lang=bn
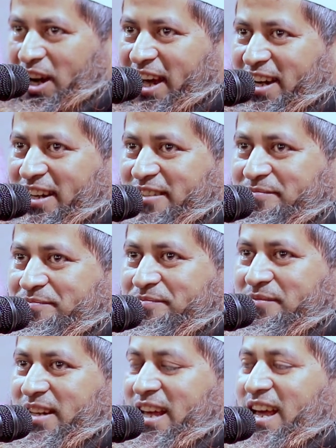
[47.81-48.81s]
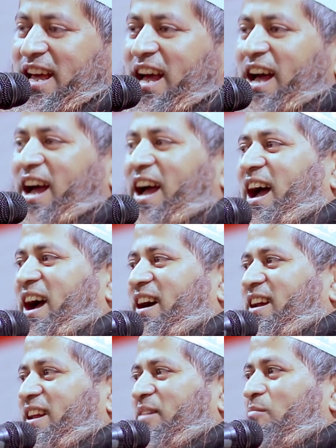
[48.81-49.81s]
বলেন
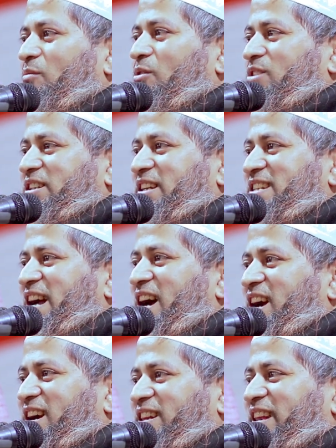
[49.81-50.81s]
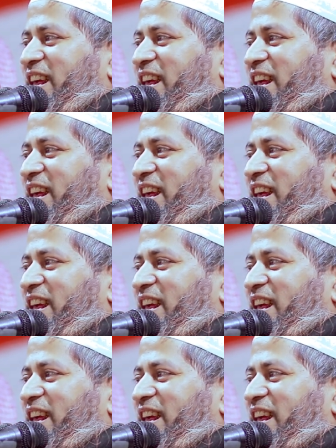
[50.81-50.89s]
আরে মুখটা চেহারাটা